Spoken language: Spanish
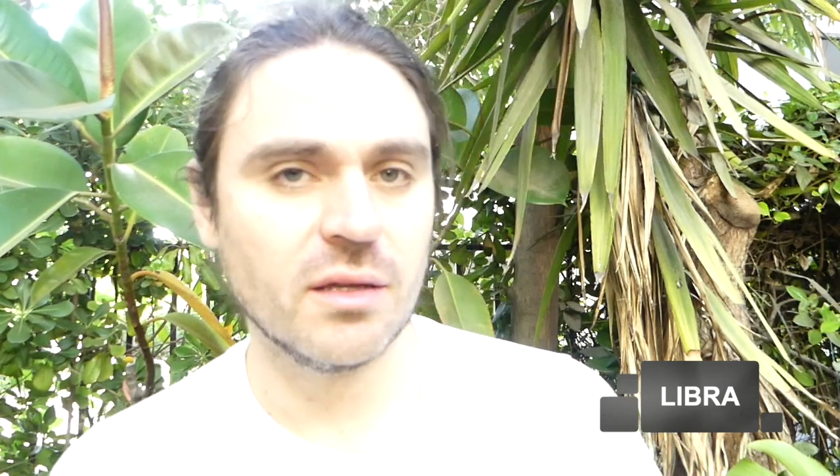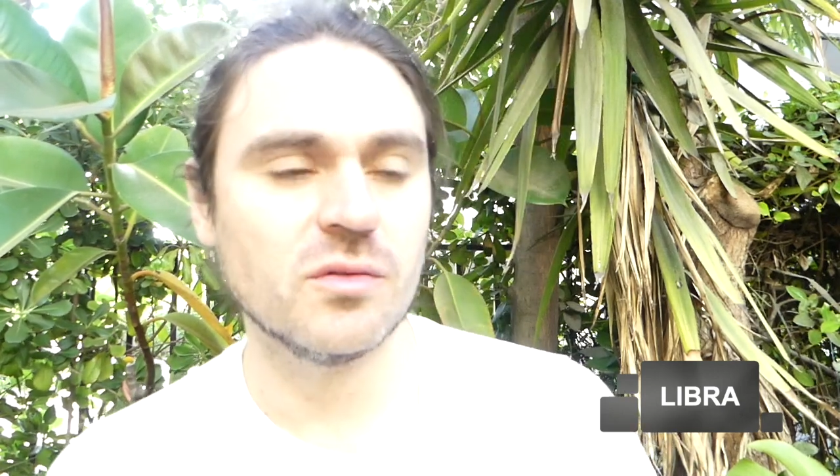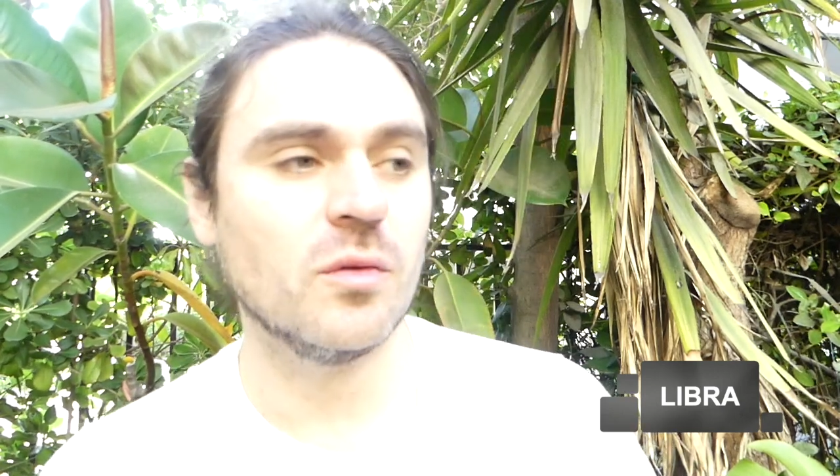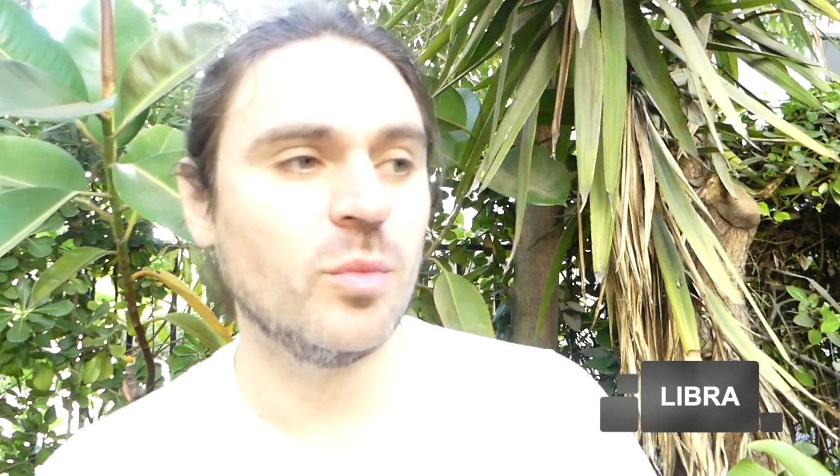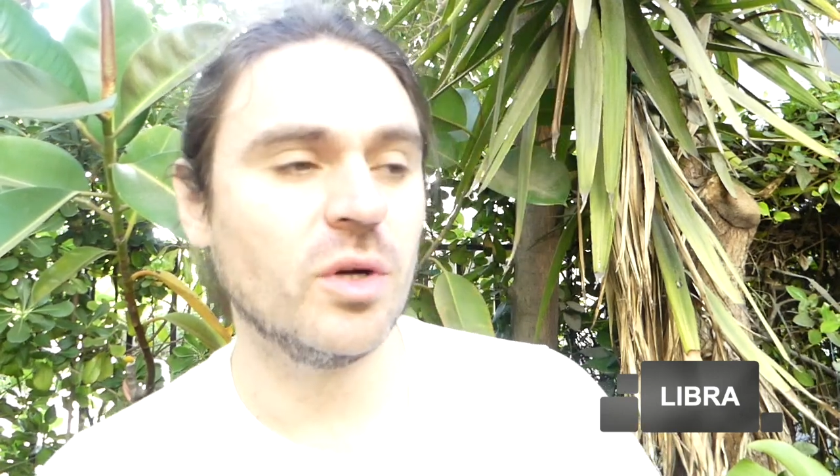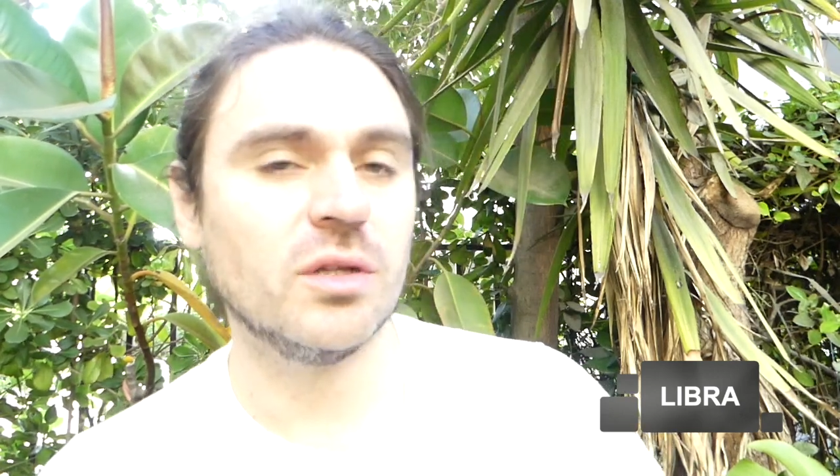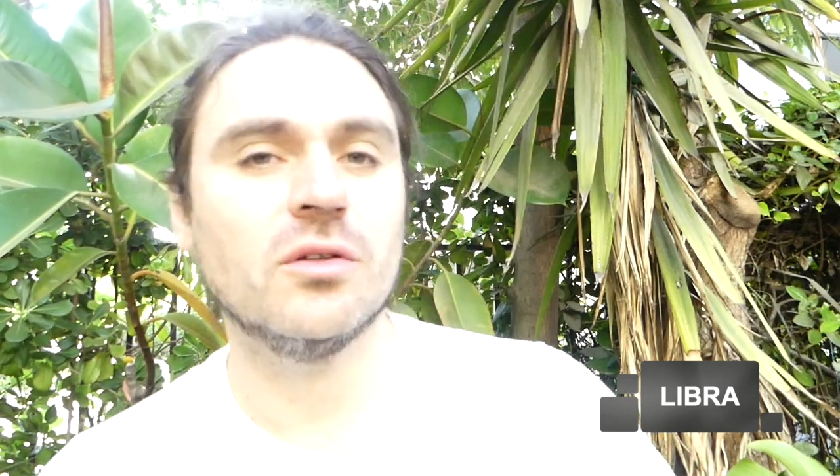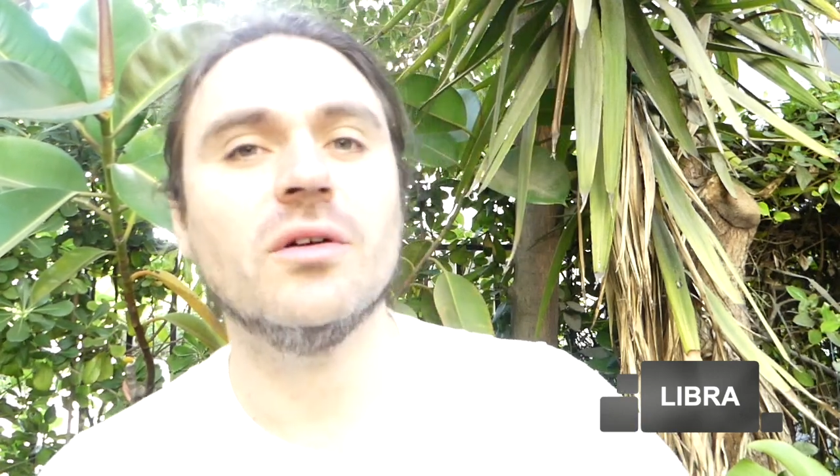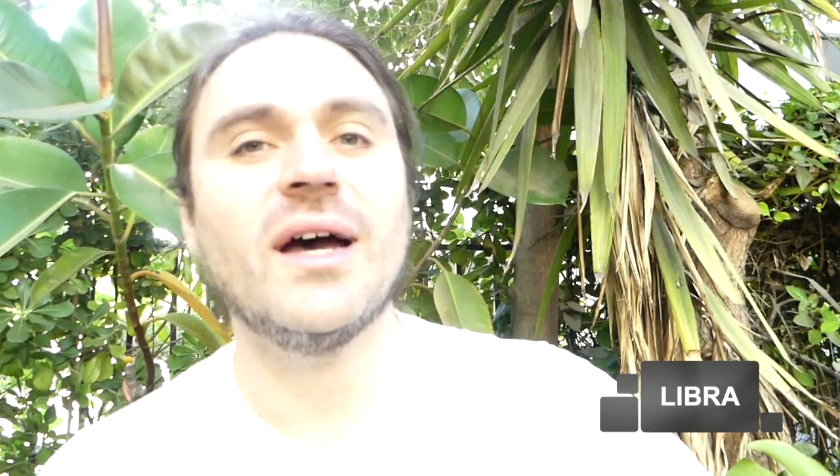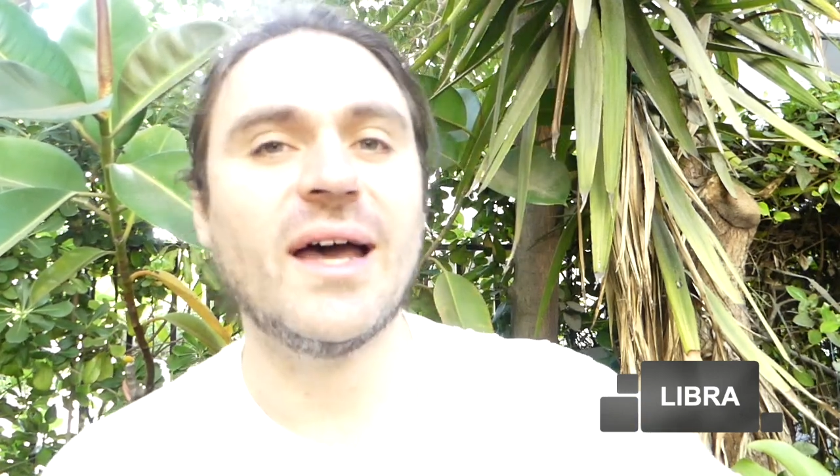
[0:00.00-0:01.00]
de su
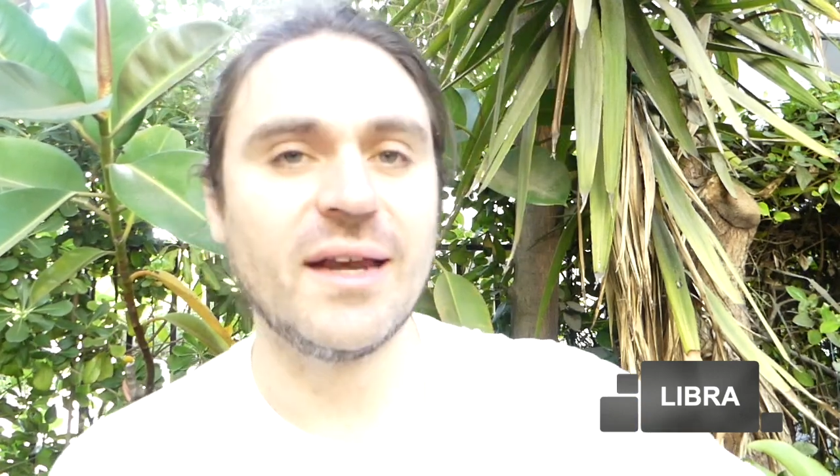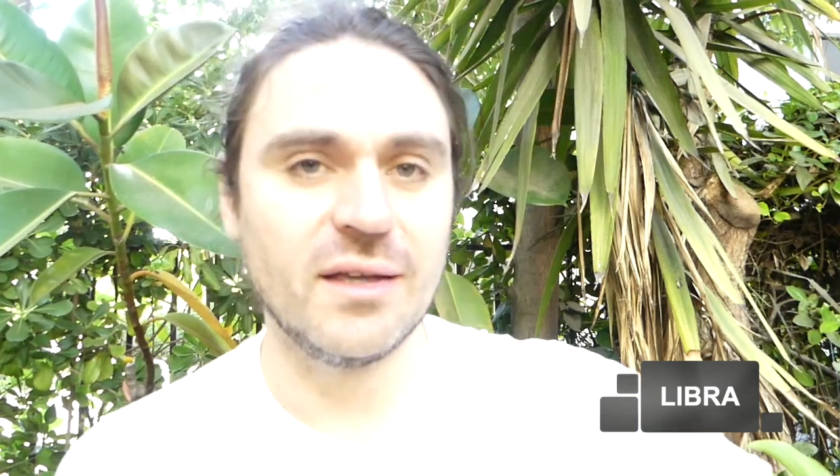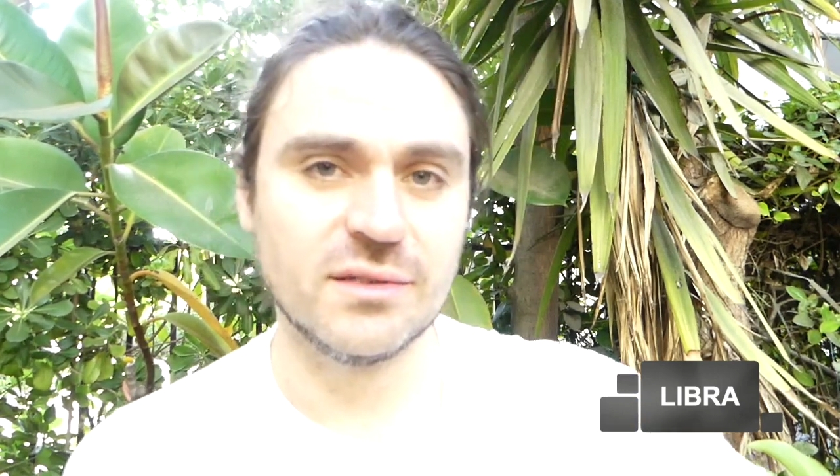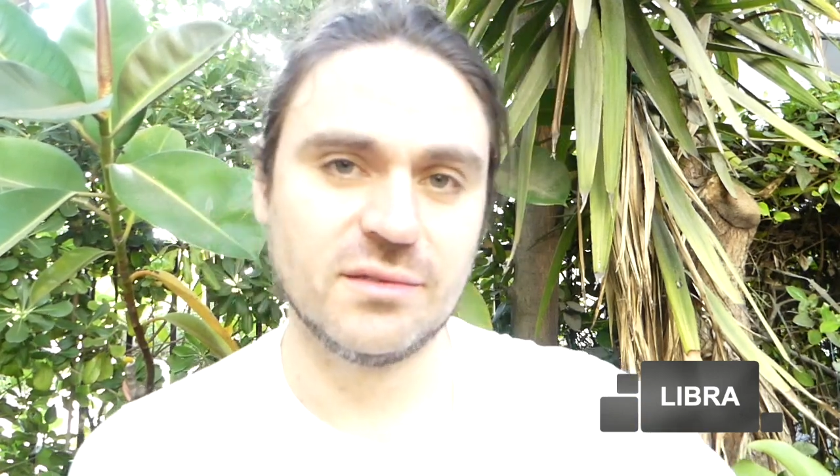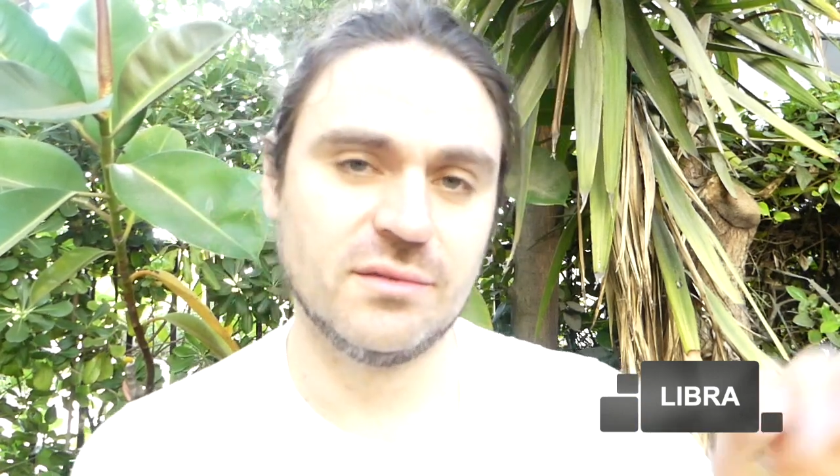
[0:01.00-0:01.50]
opuesto Aries.